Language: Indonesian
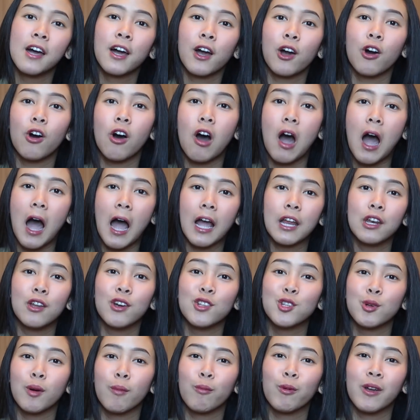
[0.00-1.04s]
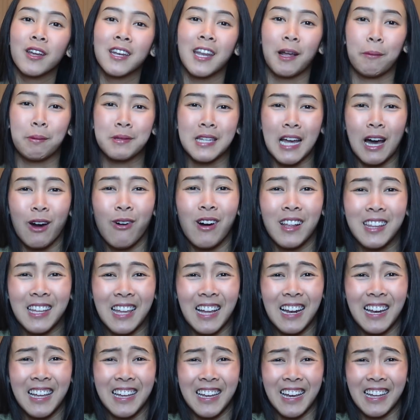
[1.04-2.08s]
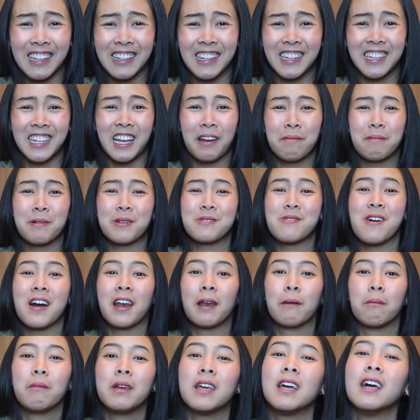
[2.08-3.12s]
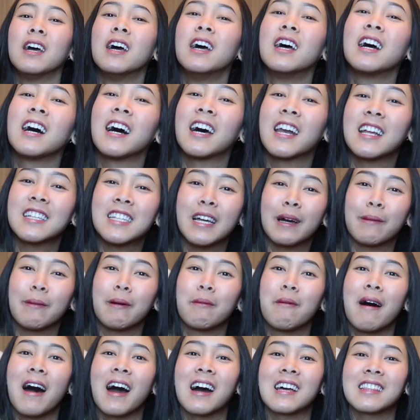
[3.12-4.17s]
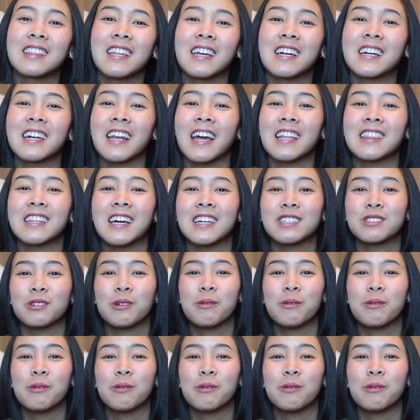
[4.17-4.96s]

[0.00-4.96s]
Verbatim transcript: ke Hokkaido cuma mungkin naik pesawat kali ya ternyapin uang lebih karena capek banget naik kereta